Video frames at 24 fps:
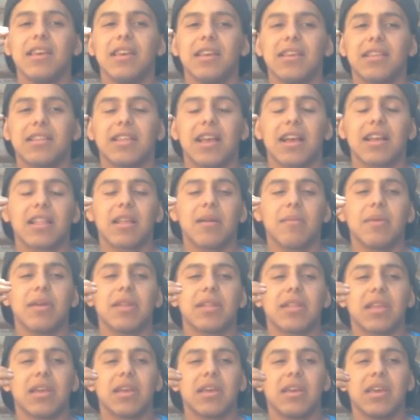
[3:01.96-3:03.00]

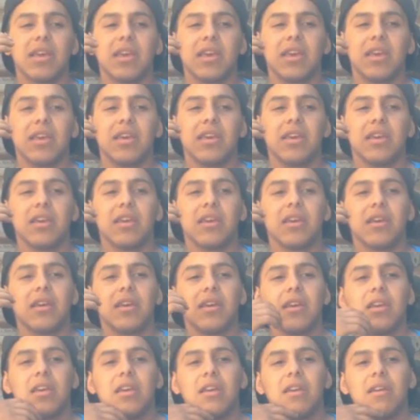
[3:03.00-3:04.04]
exactamente y
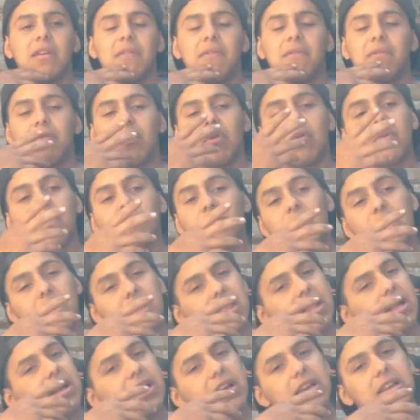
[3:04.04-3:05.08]
no fue
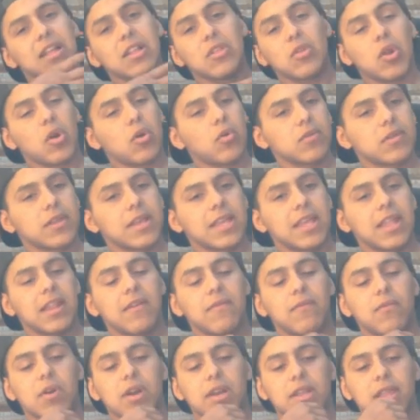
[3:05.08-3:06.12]
fuerte la caída, no la consideré
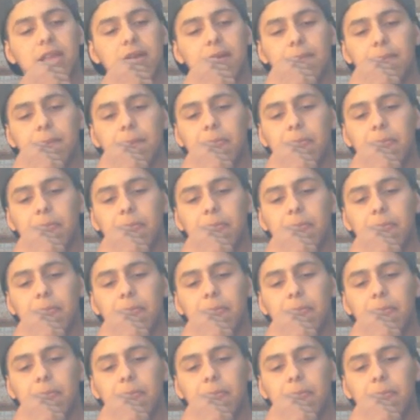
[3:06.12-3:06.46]
fuerte,